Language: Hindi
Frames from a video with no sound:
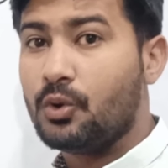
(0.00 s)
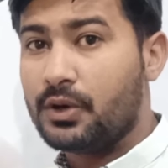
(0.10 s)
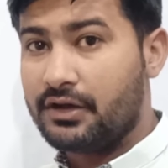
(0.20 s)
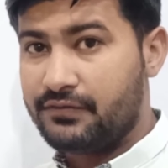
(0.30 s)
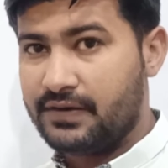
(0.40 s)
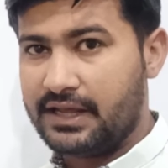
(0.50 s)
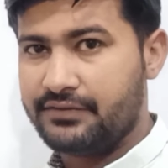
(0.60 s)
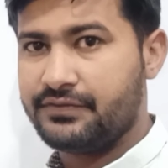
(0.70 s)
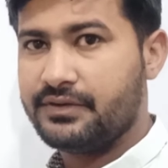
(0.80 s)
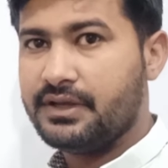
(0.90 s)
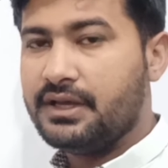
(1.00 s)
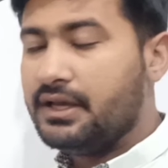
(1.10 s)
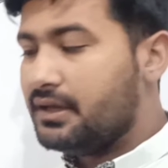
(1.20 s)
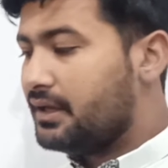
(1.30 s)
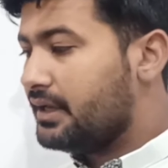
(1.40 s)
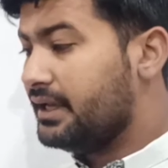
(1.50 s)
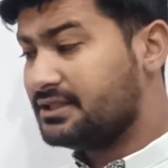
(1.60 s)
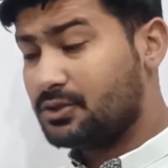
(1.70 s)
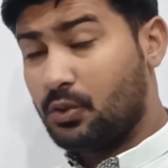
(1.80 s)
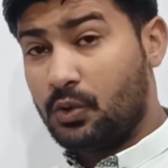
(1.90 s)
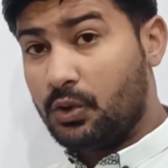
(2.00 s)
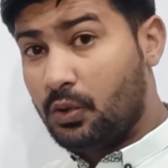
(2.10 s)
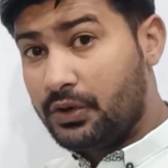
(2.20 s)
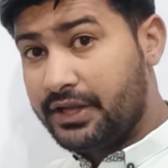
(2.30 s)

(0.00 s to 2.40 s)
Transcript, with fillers: कोड ऑफ लाइफ इस कोड को